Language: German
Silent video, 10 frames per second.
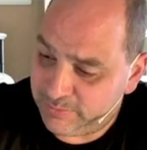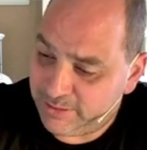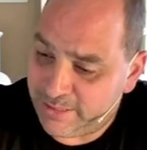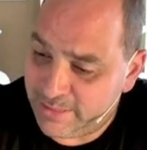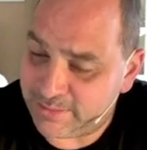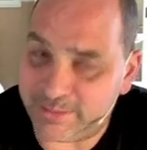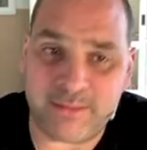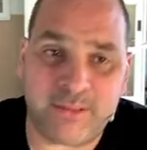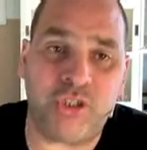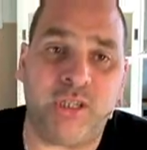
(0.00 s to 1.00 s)
der
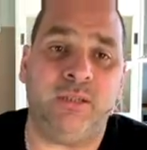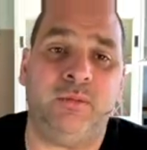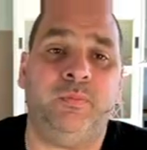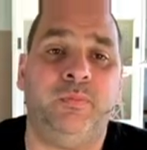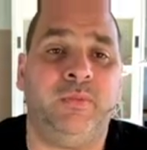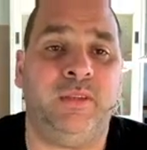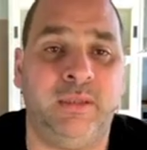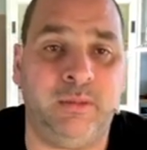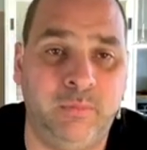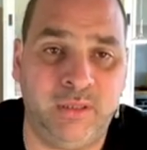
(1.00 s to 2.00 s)
Kaltgerätestecker,
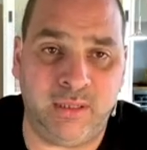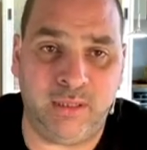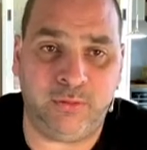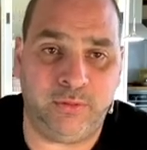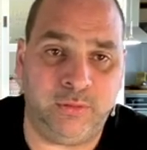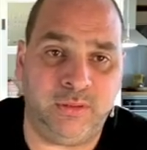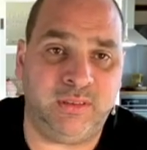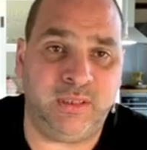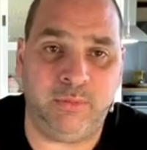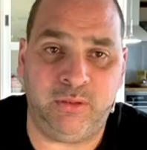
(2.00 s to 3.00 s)
der mitgeliefert
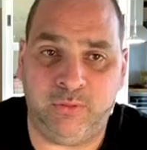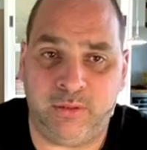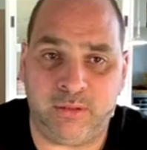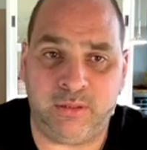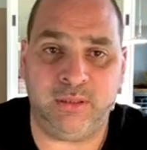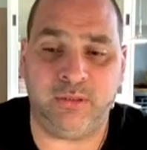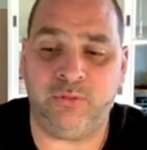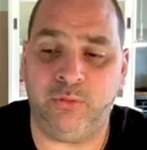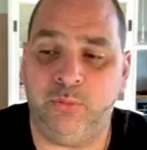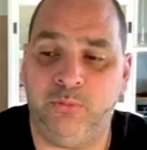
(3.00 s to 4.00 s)
wird, damit wir hier
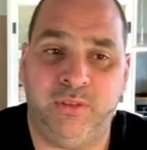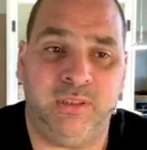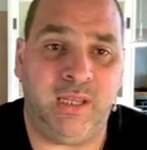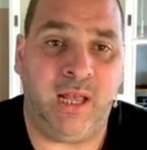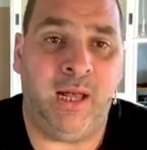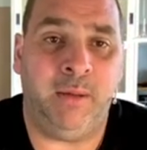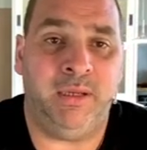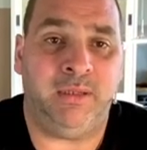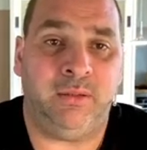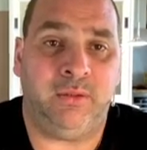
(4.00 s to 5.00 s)
vernünftig
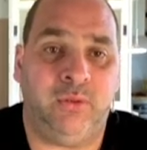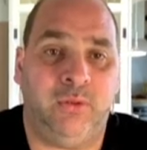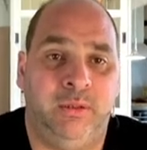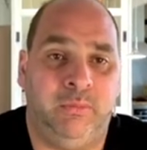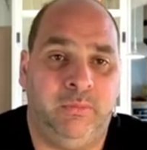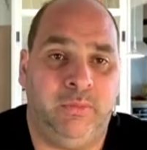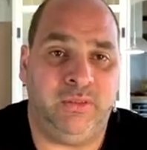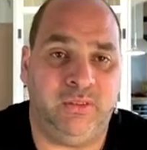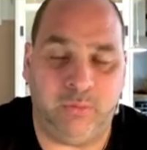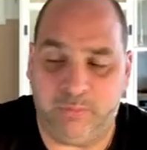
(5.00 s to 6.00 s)
arbeiten können.
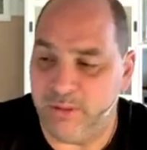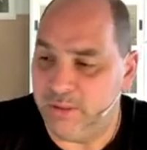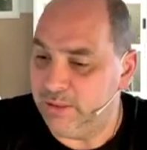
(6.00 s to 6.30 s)
So.